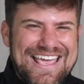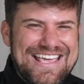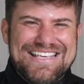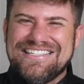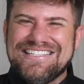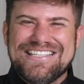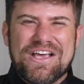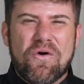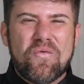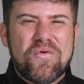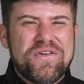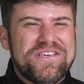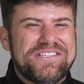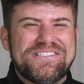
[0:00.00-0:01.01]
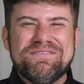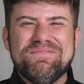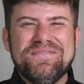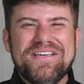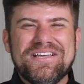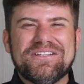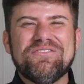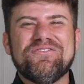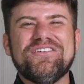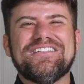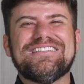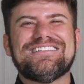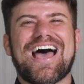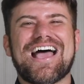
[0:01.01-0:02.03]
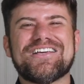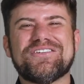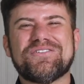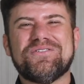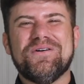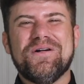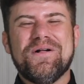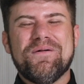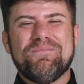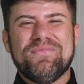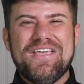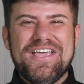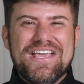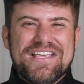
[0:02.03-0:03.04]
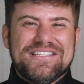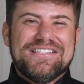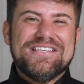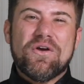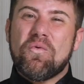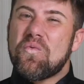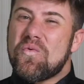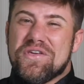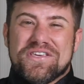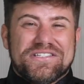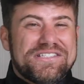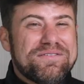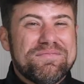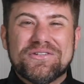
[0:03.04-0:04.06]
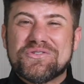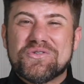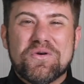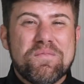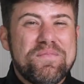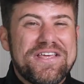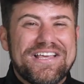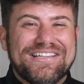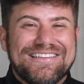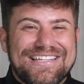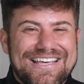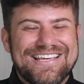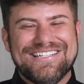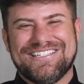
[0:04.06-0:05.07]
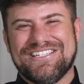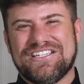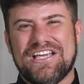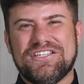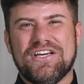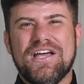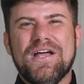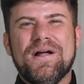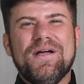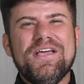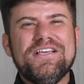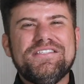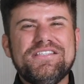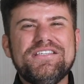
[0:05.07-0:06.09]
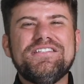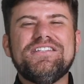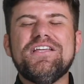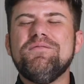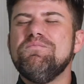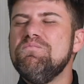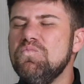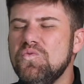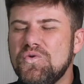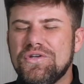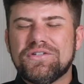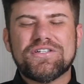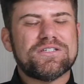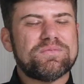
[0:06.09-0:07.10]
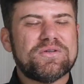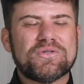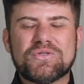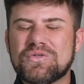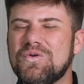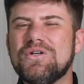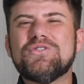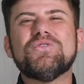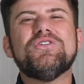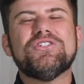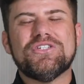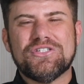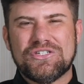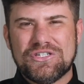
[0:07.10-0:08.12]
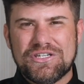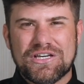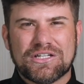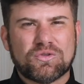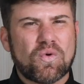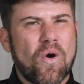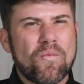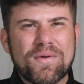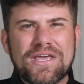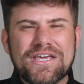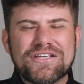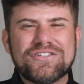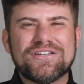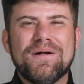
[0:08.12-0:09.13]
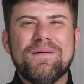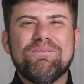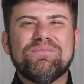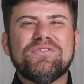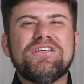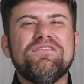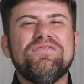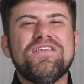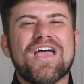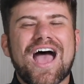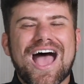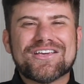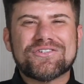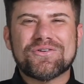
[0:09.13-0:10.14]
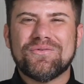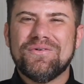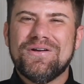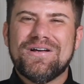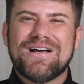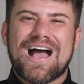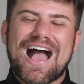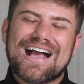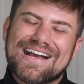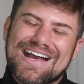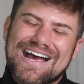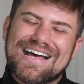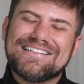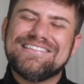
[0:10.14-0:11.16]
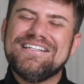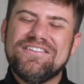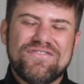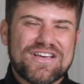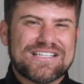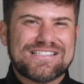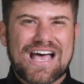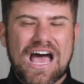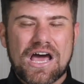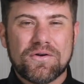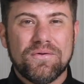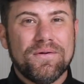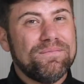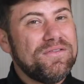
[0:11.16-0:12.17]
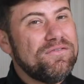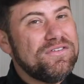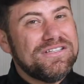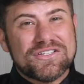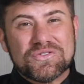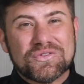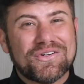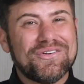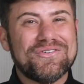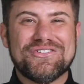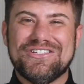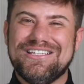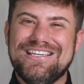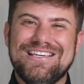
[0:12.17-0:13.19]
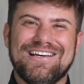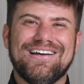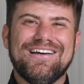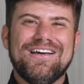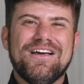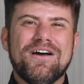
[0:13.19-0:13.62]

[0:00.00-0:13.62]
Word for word: Esse é um conhecimento fantástico. Esse é um conhecimento surpreendente, gente. Existem muitas pessoas hoje em dia, atualmente, que viajam a cada aniversário devido à astrologia.